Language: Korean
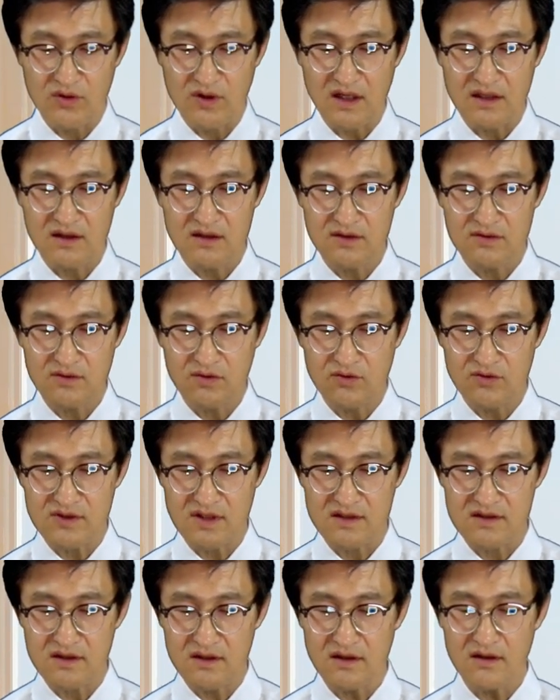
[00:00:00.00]
같은
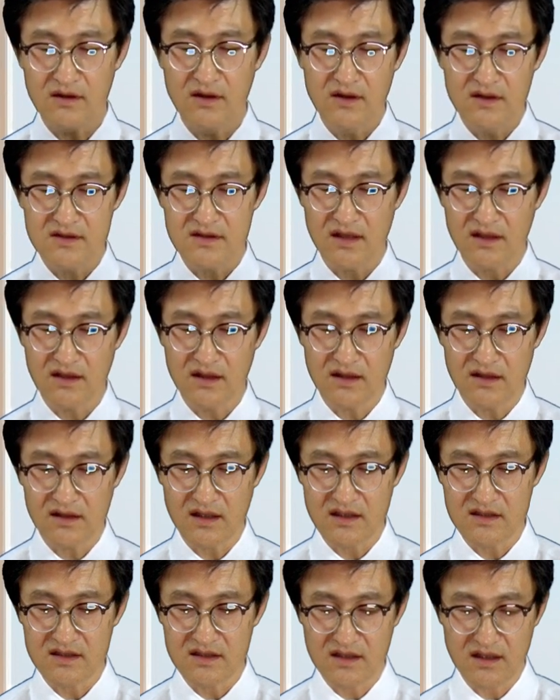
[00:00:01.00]
곳에서 생계를
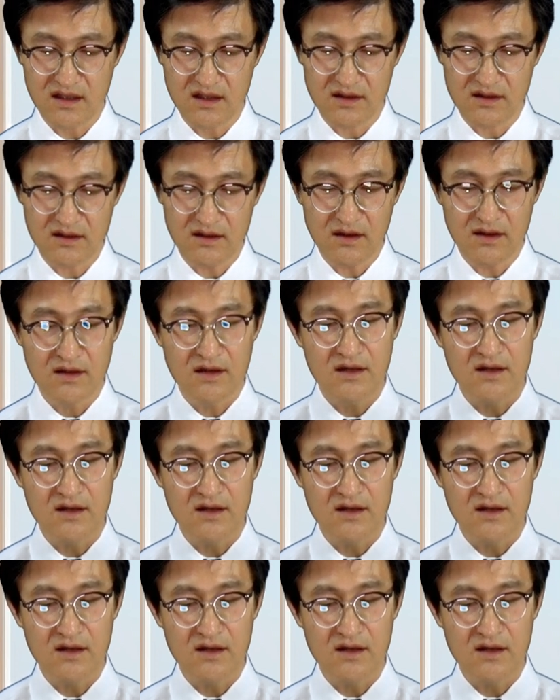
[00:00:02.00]
같이 하는